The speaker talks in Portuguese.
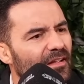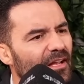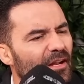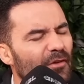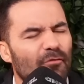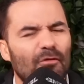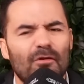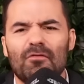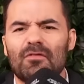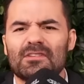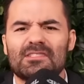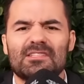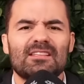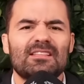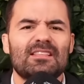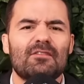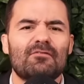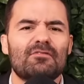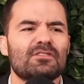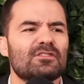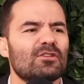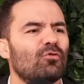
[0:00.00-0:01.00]
Ele foi fazer
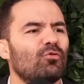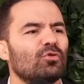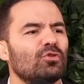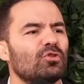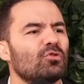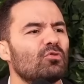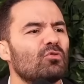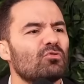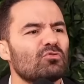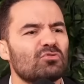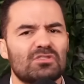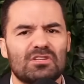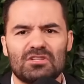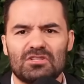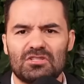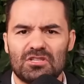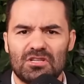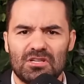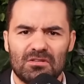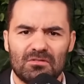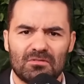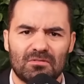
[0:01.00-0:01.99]
entrevista com o Rodrigo
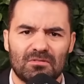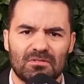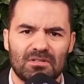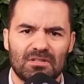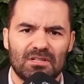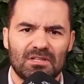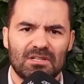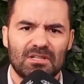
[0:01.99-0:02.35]
Constantino.